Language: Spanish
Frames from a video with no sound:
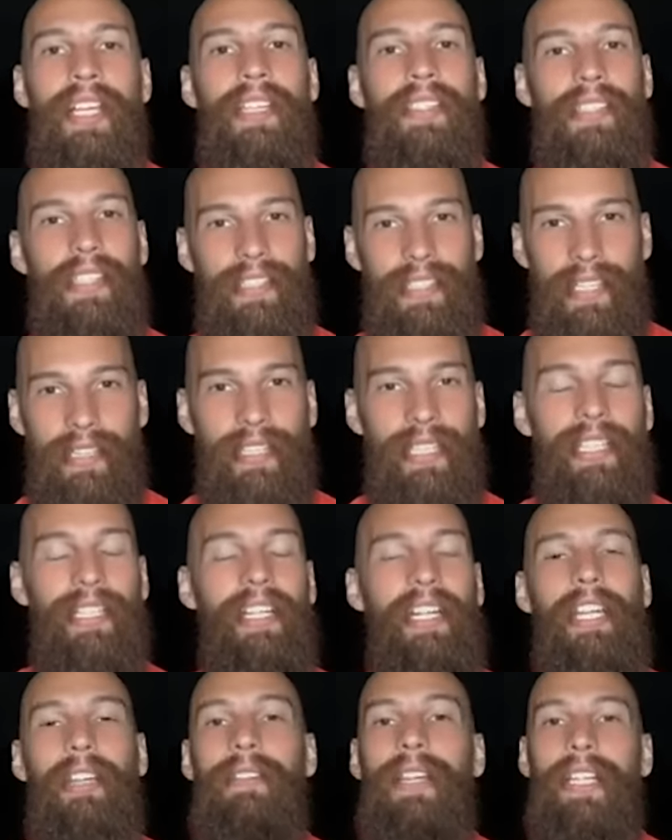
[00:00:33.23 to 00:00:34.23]
se siente
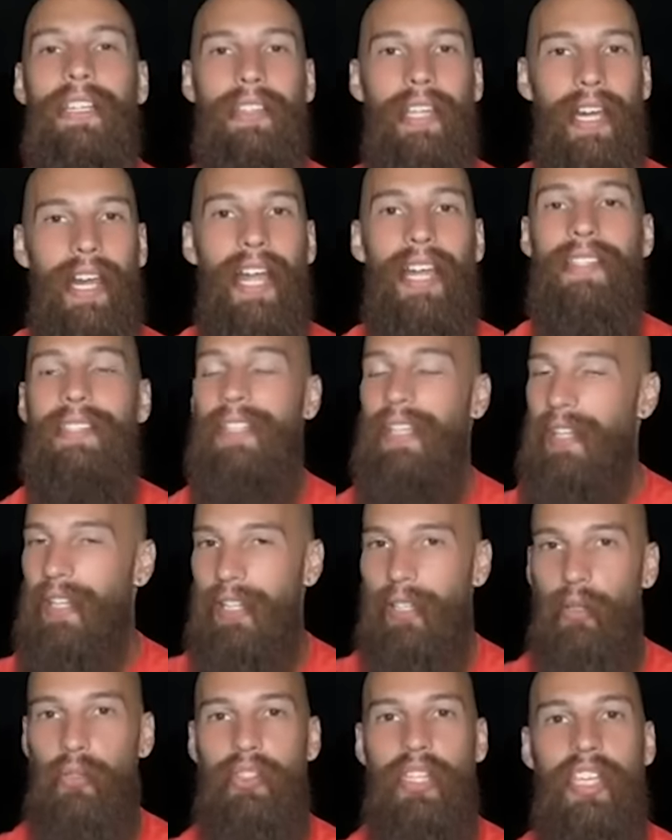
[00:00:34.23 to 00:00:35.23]
increíble enterarse de
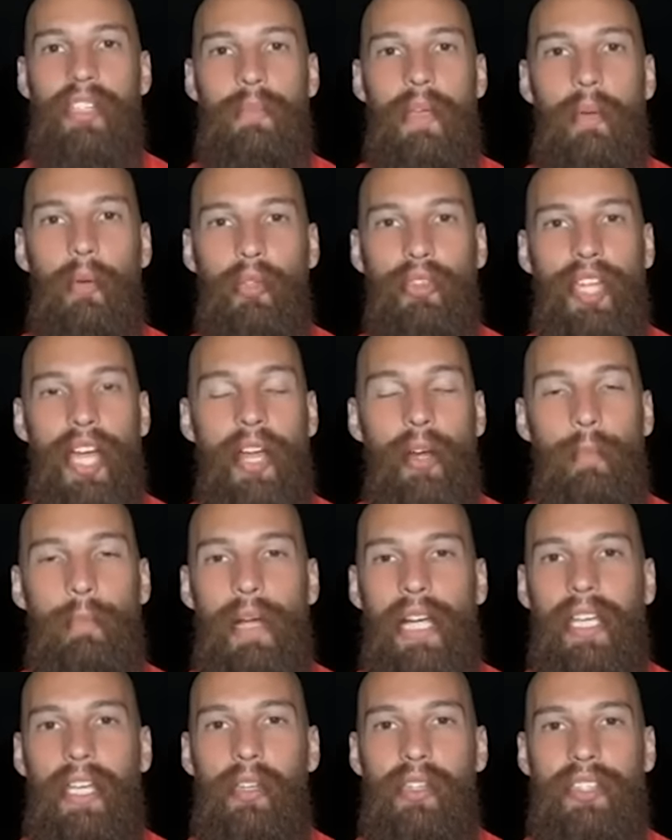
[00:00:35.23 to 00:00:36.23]
que ustedes me votaron
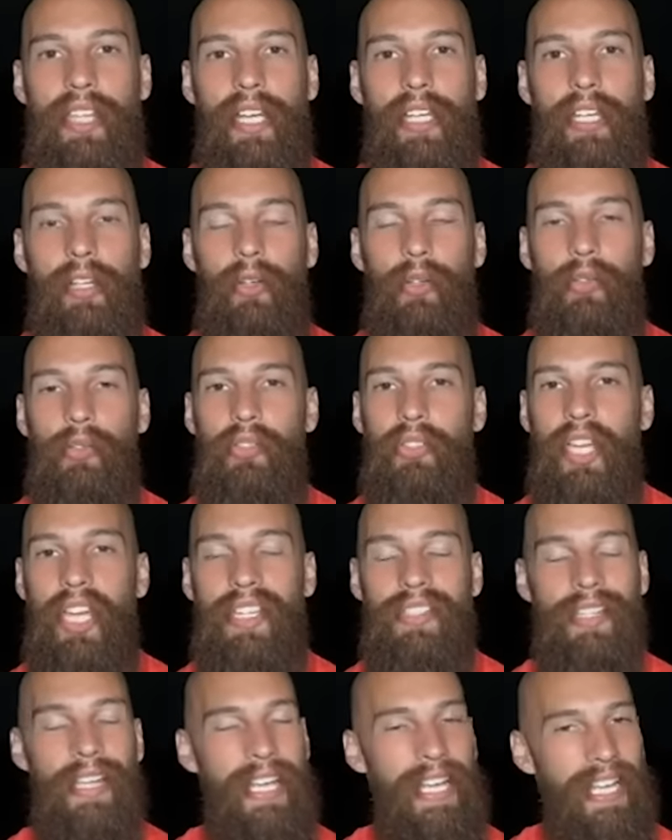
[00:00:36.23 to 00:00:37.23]
para que yo esté aquí con
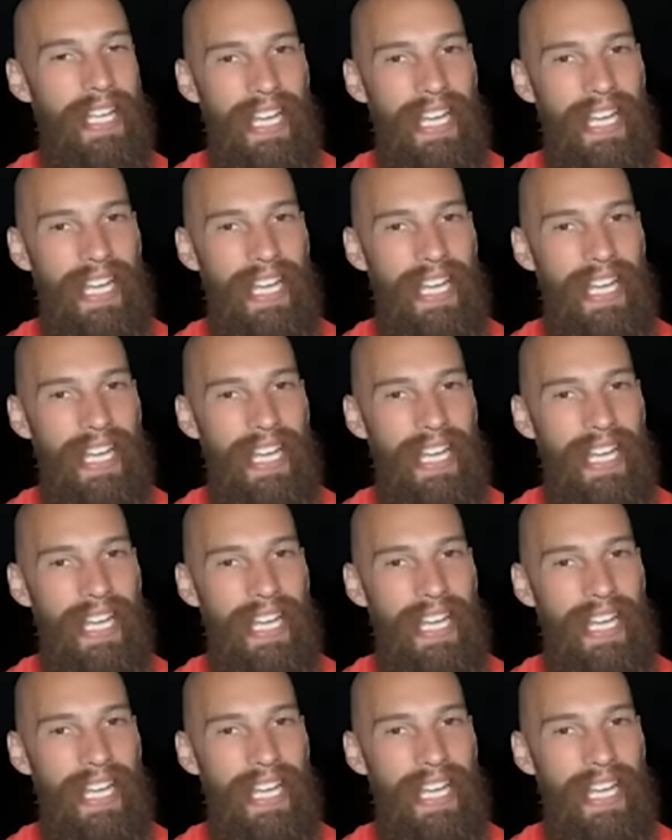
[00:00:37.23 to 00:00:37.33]
ustedes,